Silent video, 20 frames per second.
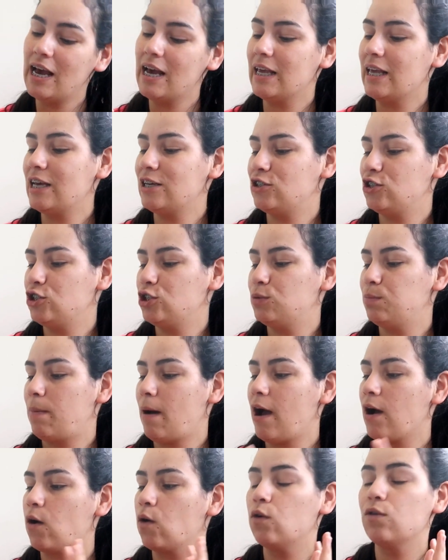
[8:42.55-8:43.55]
E a gente
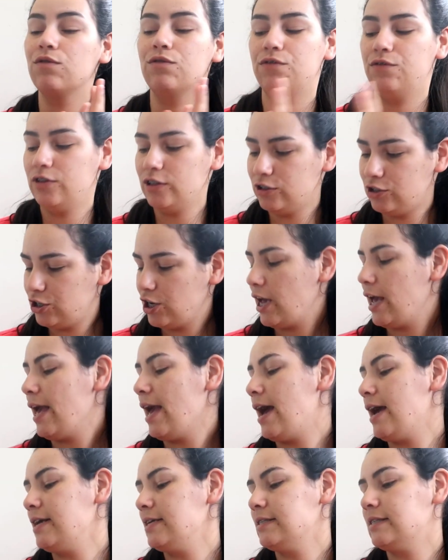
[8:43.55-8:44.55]
pagou 20
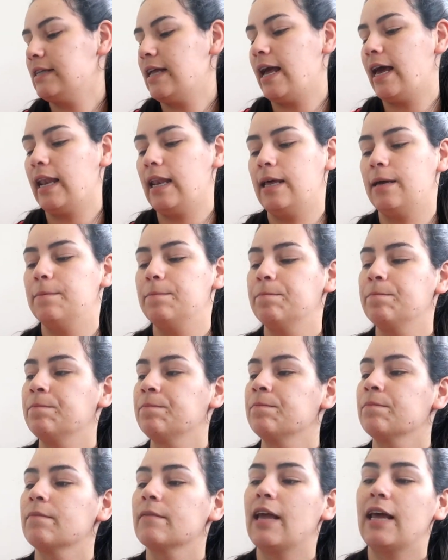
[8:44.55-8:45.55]
reais nela.
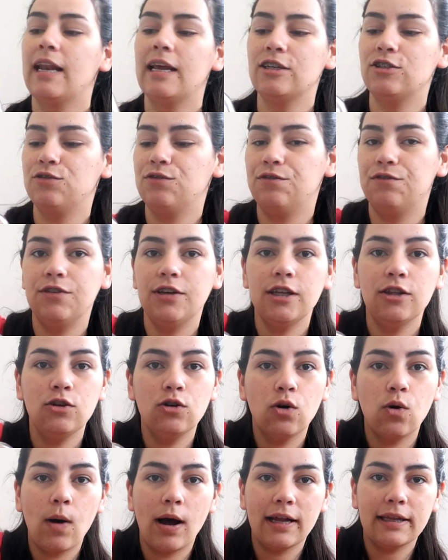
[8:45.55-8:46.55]
Ela é de
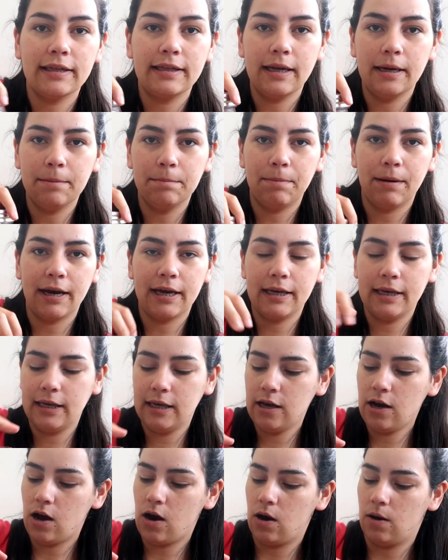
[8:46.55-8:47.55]
vidro com a tampa
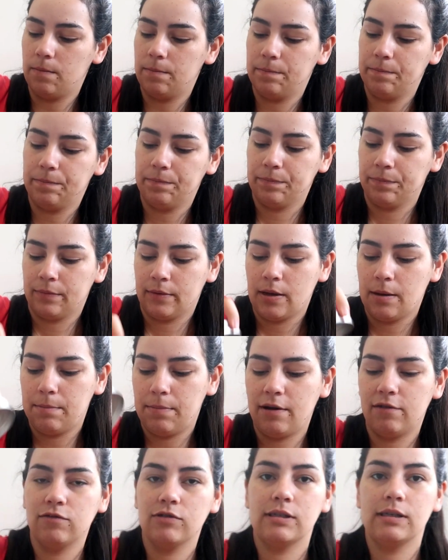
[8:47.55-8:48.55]
aqui, ó,
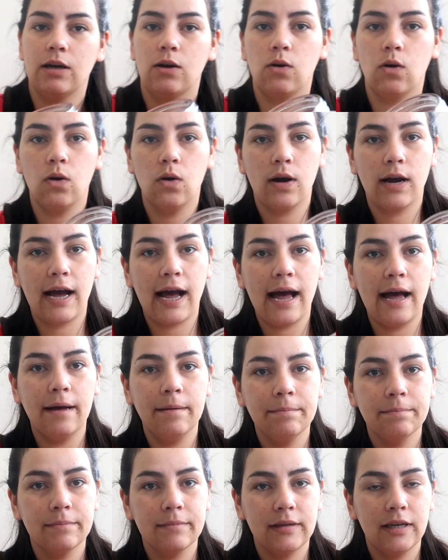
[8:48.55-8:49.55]
pra você
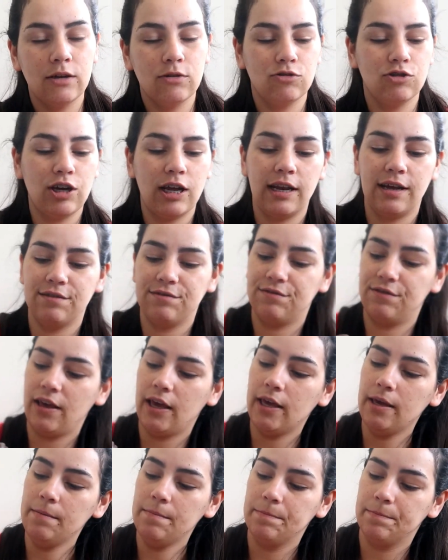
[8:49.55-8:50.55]
colocar. Eu já
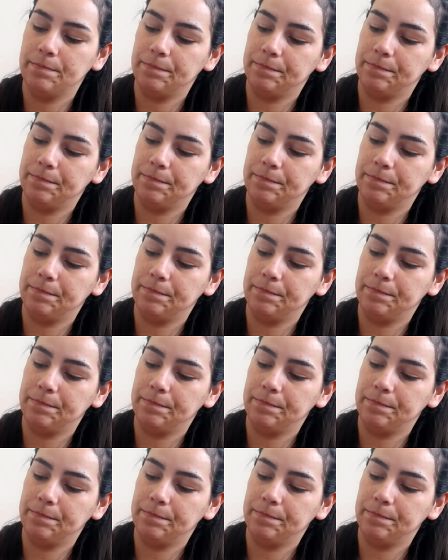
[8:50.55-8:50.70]
lavei.